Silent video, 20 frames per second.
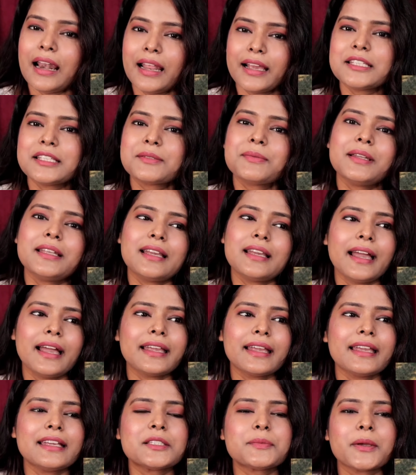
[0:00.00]
हालांकि इसमें लिखा
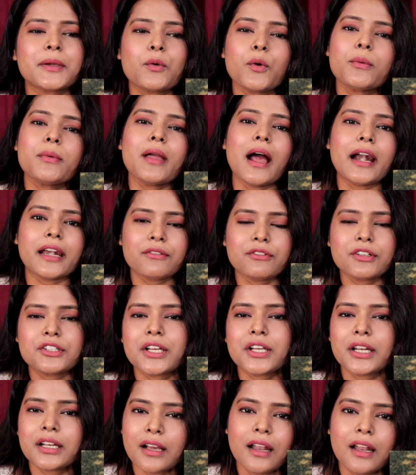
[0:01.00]
है कि इसमें कोई भी
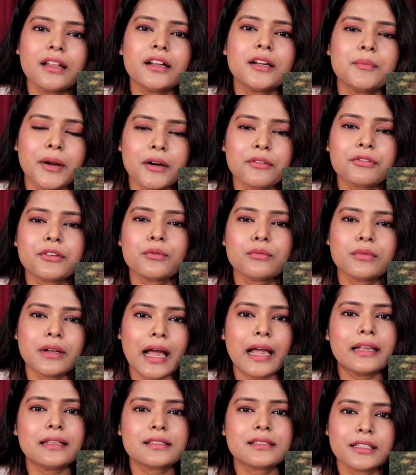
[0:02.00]
आर्टिफिशियल कलर परफ्यूम
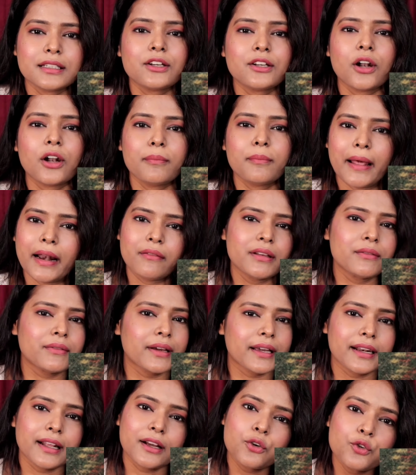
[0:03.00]
डाई सिलिकॉन पैराबिन
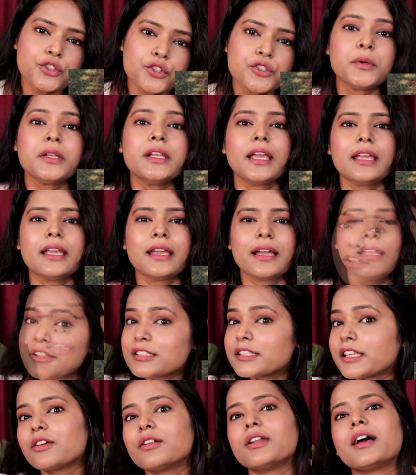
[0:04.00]
वगैरह कुछ भी नहीं है और
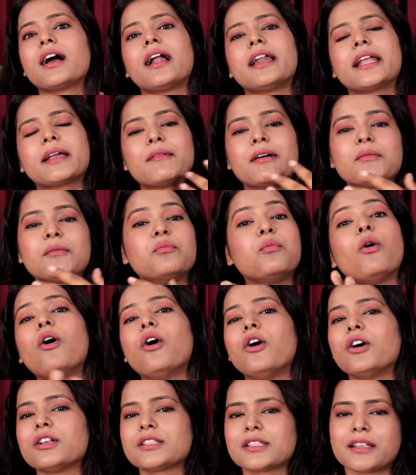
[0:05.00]
इस तेल को लगाने के बाद
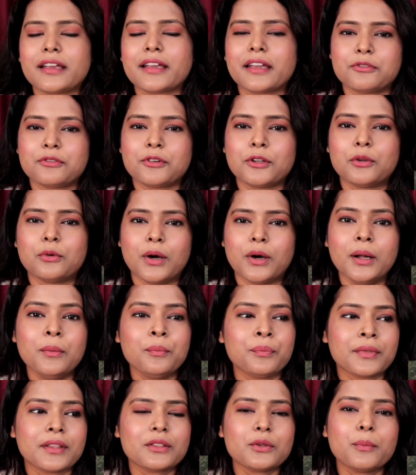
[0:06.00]
बहुत ज्यादा हेयरफॉल
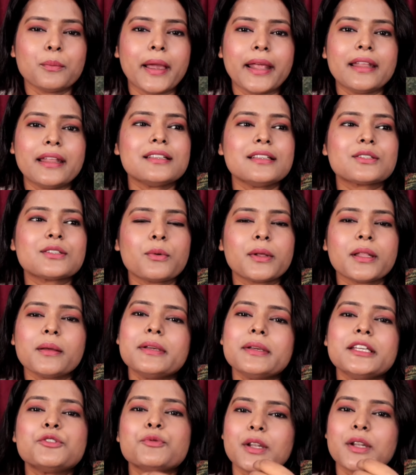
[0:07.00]
हुआ तो मैंने इसको
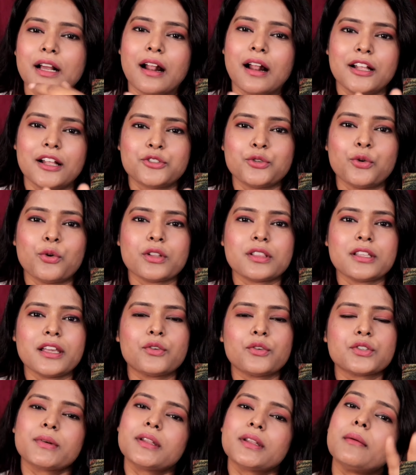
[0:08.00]
मतलब बीच में लगाना छोड़
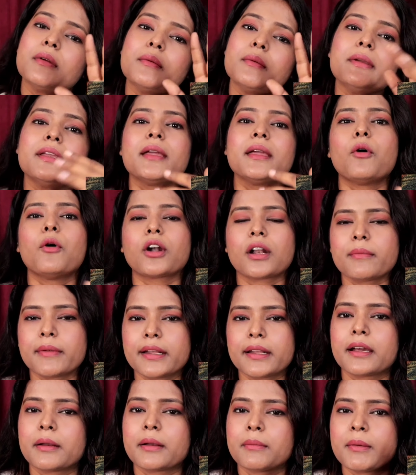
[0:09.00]
दिया उसके बाद अभी भी ये बॉटल
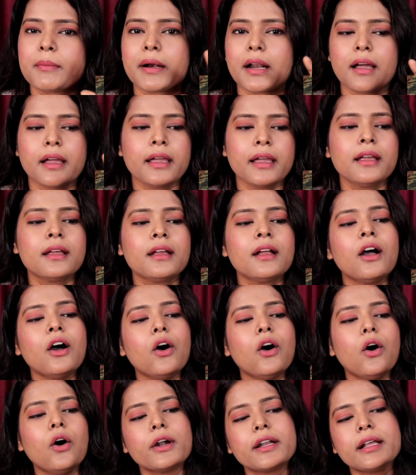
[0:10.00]
मेरे घर में पड़ा है
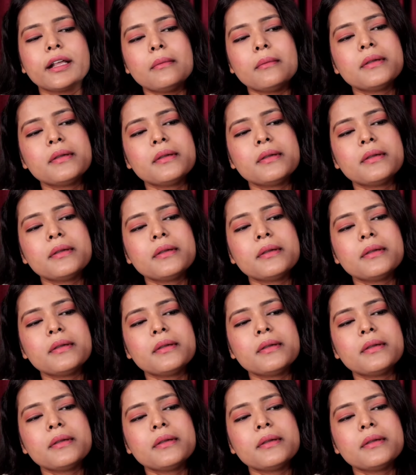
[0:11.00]
और